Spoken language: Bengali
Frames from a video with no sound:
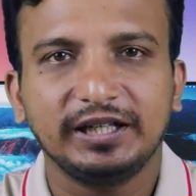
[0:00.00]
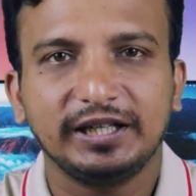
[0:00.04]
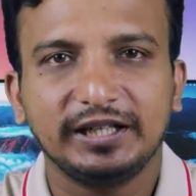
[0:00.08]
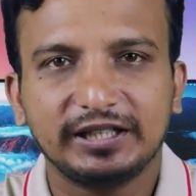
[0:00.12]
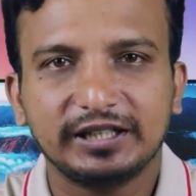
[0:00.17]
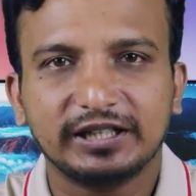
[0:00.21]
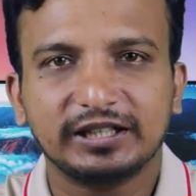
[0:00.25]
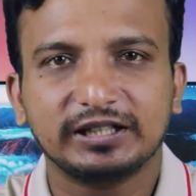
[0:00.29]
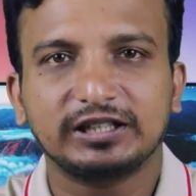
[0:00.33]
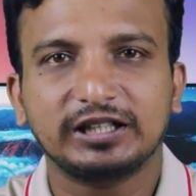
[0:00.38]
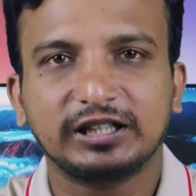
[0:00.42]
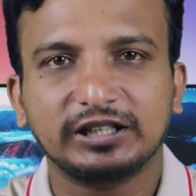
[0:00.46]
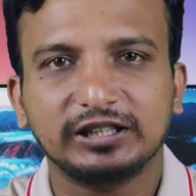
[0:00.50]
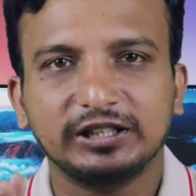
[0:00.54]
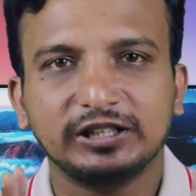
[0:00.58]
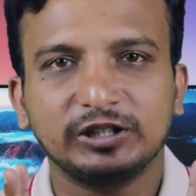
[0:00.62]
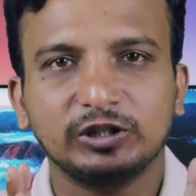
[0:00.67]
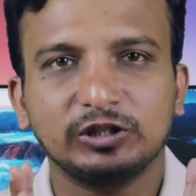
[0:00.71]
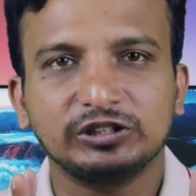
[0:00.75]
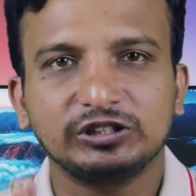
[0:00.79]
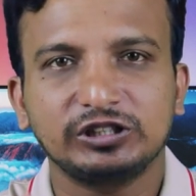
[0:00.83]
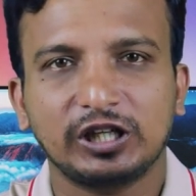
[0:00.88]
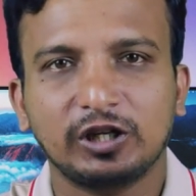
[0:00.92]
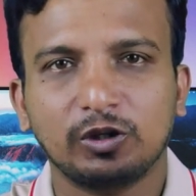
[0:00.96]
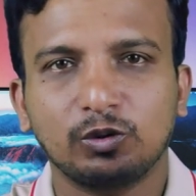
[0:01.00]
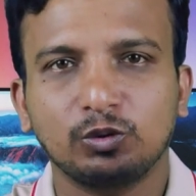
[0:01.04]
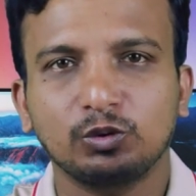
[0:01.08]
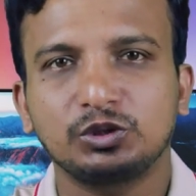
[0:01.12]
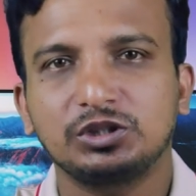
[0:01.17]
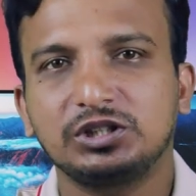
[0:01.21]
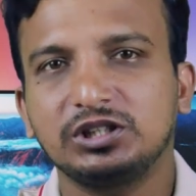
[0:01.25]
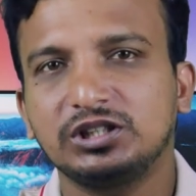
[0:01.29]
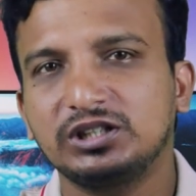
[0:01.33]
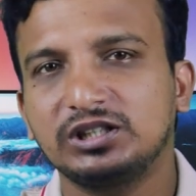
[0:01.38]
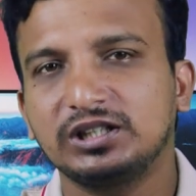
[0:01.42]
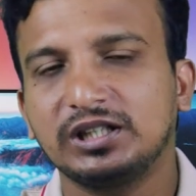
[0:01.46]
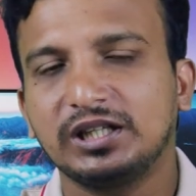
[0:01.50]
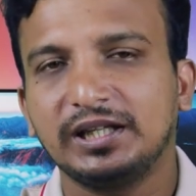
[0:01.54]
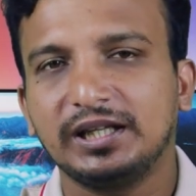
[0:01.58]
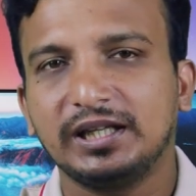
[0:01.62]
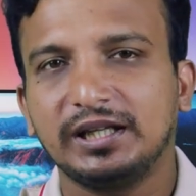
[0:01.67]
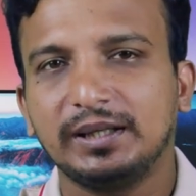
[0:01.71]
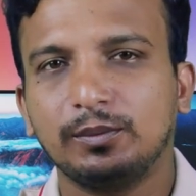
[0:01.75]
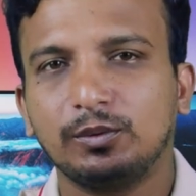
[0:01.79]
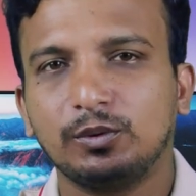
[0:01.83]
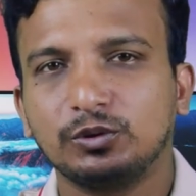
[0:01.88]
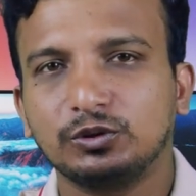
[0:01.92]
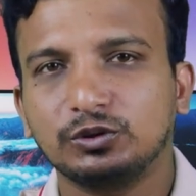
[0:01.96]
এটা তাদের জানা উচিত
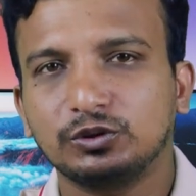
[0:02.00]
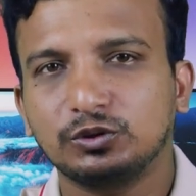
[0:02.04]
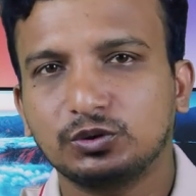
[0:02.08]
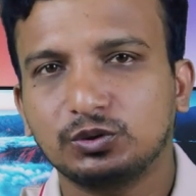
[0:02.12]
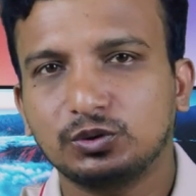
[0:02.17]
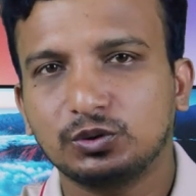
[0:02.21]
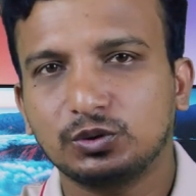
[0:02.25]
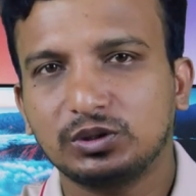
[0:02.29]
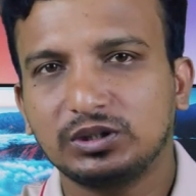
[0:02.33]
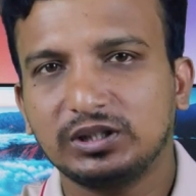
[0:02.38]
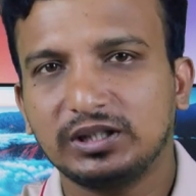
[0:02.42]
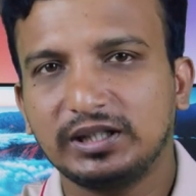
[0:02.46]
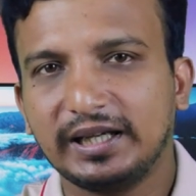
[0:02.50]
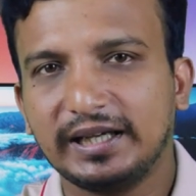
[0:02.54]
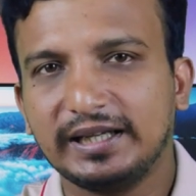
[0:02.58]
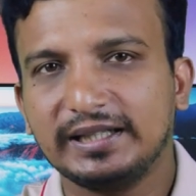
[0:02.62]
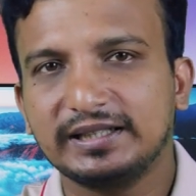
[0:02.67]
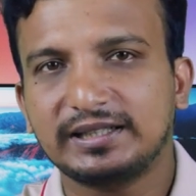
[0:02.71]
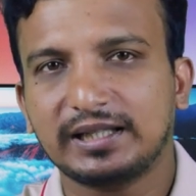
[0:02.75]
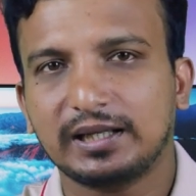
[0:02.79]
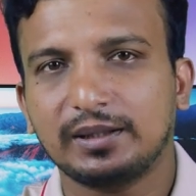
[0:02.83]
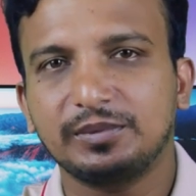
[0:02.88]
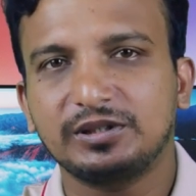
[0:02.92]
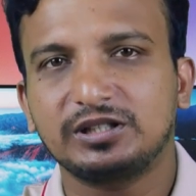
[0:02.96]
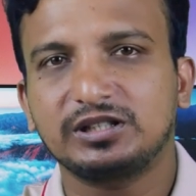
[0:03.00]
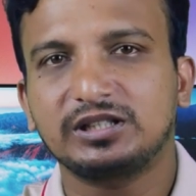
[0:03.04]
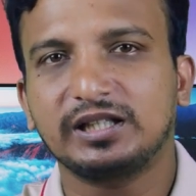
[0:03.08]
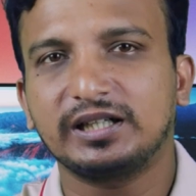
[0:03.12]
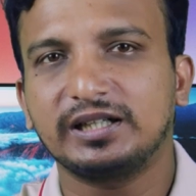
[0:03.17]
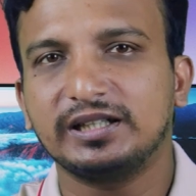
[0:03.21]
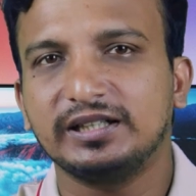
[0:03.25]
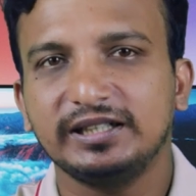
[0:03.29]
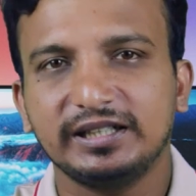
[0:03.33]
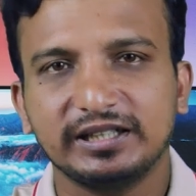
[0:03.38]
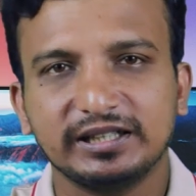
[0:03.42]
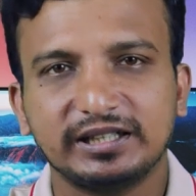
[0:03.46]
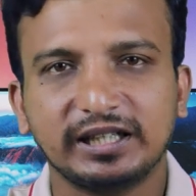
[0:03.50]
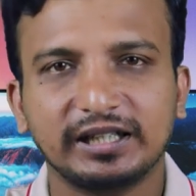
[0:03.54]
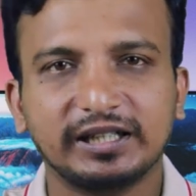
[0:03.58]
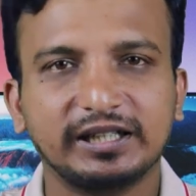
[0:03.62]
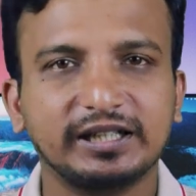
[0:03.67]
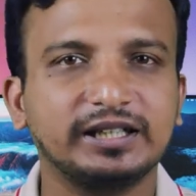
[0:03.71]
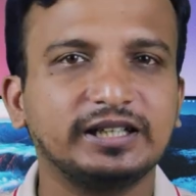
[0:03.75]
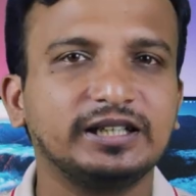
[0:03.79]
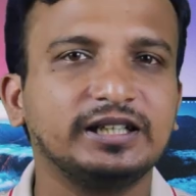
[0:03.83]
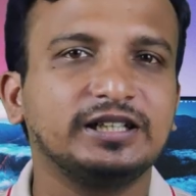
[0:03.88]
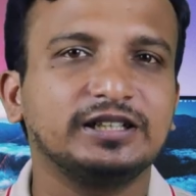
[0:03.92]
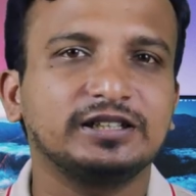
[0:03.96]
এবং যদি এই সার্ভিসটা নিয়ে
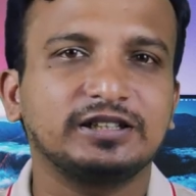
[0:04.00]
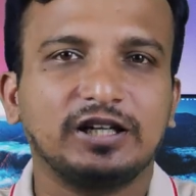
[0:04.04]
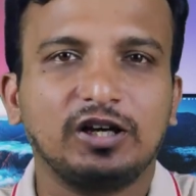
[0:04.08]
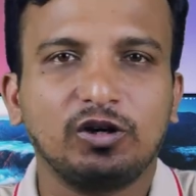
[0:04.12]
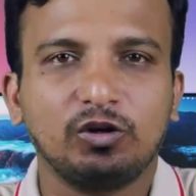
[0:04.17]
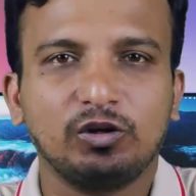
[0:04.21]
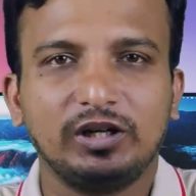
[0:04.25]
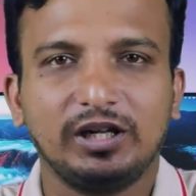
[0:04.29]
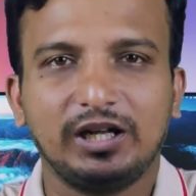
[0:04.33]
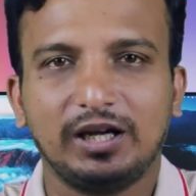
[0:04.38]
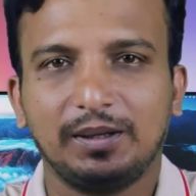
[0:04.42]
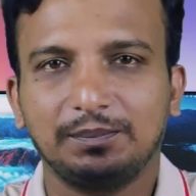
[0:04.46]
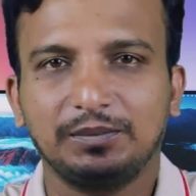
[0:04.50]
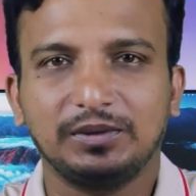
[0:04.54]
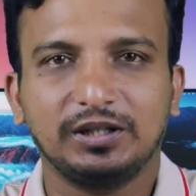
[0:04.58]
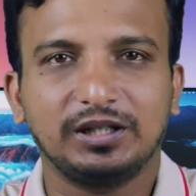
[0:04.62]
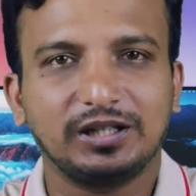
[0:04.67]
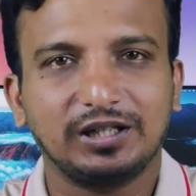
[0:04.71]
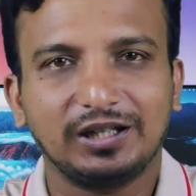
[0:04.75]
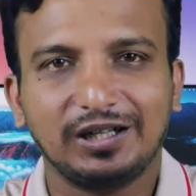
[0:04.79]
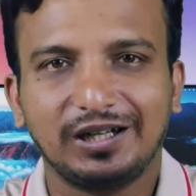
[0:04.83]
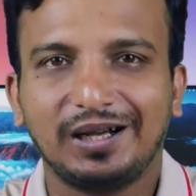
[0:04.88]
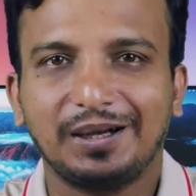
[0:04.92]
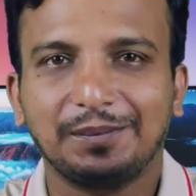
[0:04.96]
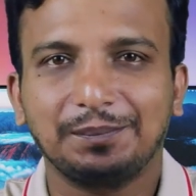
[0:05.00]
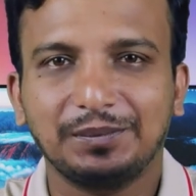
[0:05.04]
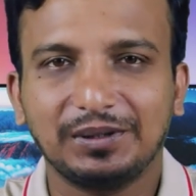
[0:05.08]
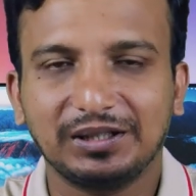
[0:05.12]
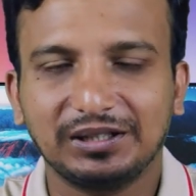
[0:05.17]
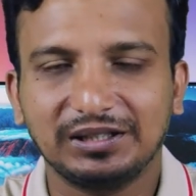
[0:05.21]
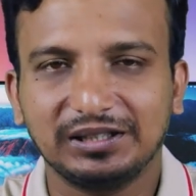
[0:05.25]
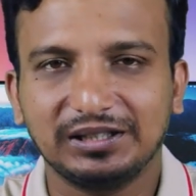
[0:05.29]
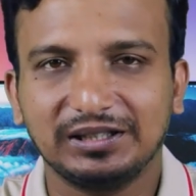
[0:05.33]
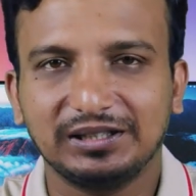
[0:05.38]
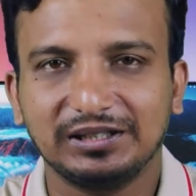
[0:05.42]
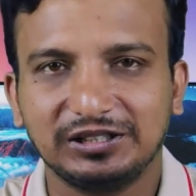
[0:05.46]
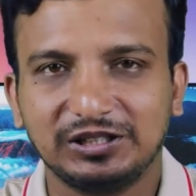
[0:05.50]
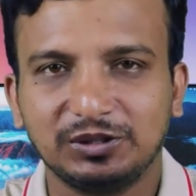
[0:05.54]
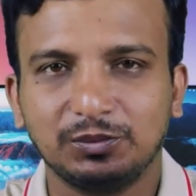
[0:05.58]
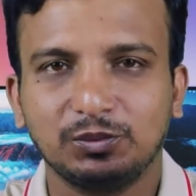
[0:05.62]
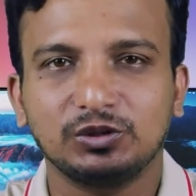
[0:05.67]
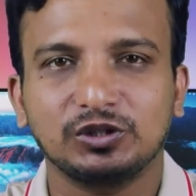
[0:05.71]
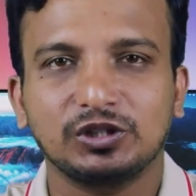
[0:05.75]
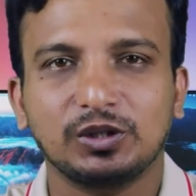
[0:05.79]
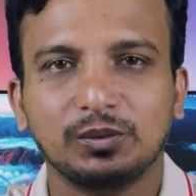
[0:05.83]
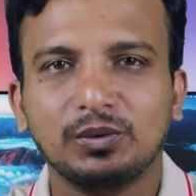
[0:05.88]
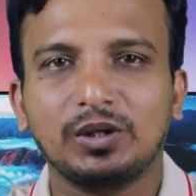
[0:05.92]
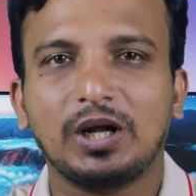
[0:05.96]
থাকেন তাহলে আপনারা আপনাদের
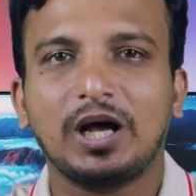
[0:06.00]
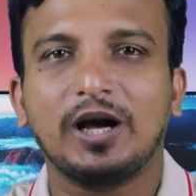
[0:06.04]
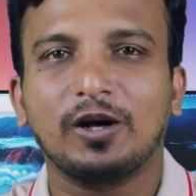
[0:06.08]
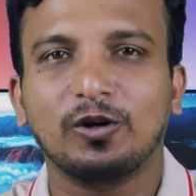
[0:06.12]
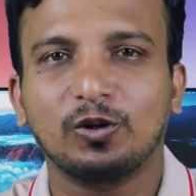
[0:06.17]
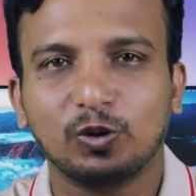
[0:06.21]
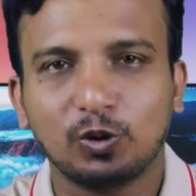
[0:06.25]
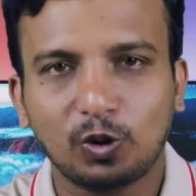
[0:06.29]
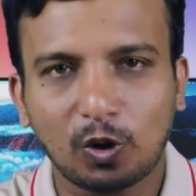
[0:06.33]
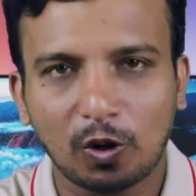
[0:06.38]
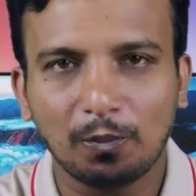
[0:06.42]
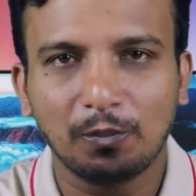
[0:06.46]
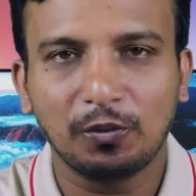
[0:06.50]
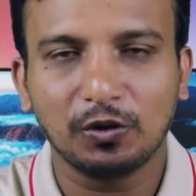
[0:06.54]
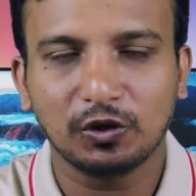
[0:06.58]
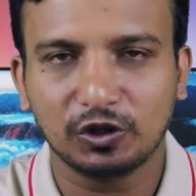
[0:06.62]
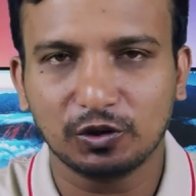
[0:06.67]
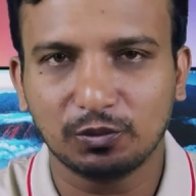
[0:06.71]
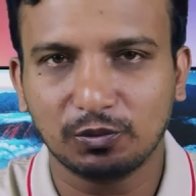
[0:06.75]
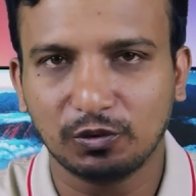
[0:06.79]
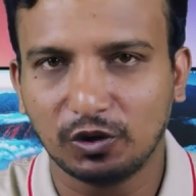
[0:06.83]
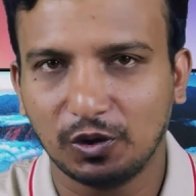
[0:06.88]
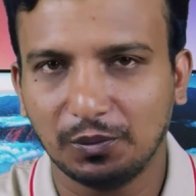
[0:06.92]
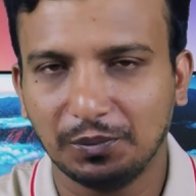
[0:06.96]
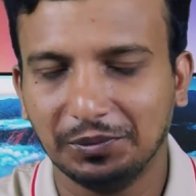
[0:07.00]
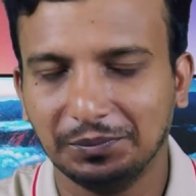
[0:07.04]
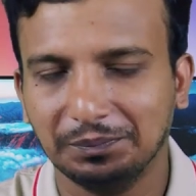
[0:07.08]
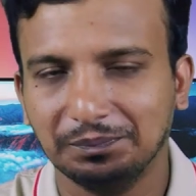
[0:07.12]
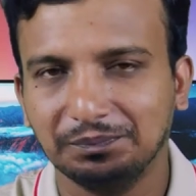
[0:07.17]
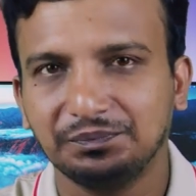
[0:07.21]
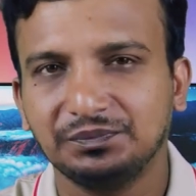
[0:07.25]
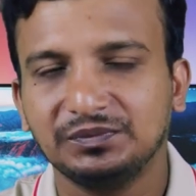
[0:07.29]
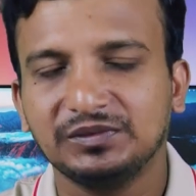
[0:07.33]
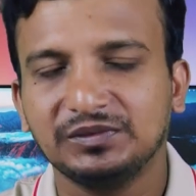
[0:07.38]
জীবনযাপন আরও কমফোর্টেবল হবে